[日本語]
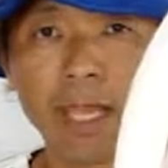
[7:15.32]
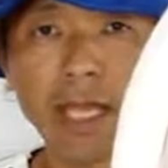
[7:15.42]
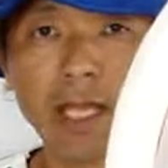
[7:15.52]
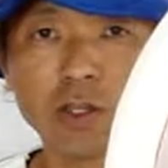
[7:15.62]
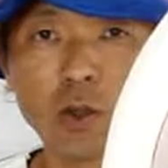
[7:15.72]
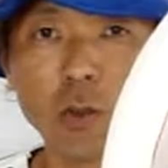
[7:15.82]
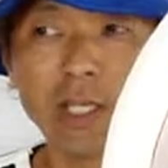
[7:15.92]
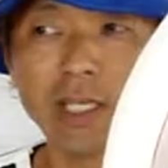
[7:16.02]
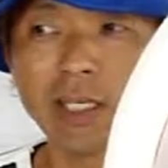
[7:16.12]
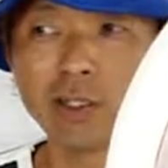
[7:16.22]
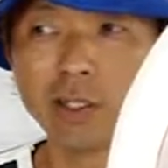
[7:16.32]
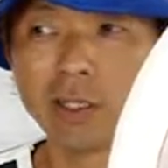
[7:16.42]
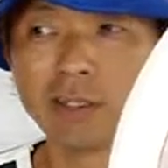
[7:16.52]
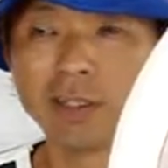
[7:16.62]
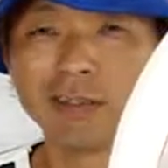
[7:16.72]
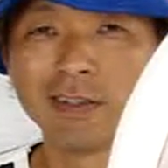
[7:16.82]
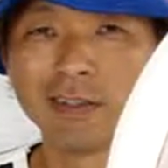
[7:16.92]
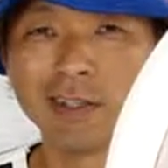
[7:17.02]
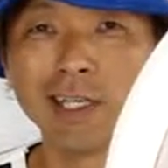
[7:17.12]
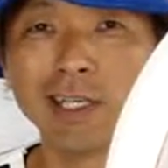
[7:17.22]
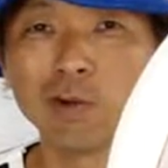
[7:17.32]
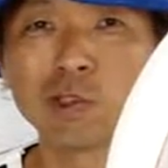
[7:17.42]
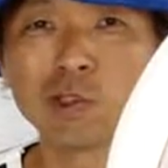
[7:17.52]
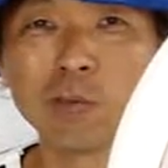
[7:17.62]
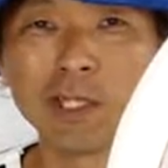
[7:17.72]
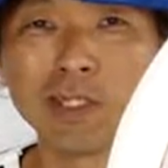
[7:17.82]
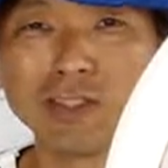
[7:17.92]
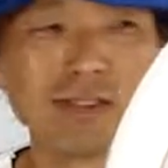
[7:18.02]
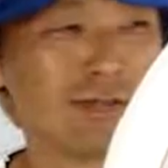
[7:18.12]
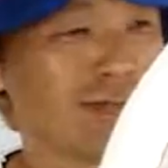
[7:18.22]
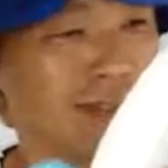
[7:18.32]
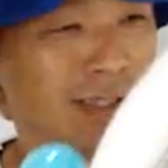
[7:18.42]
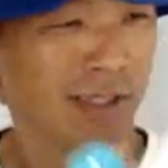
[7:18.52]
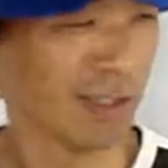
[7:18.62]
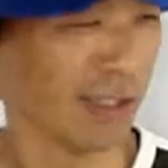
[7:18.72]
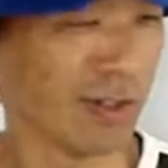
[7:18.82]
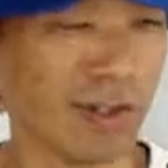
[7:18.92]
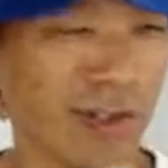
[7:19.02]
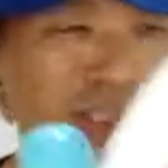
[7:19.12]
えーと、ウェディングにおすすめのこう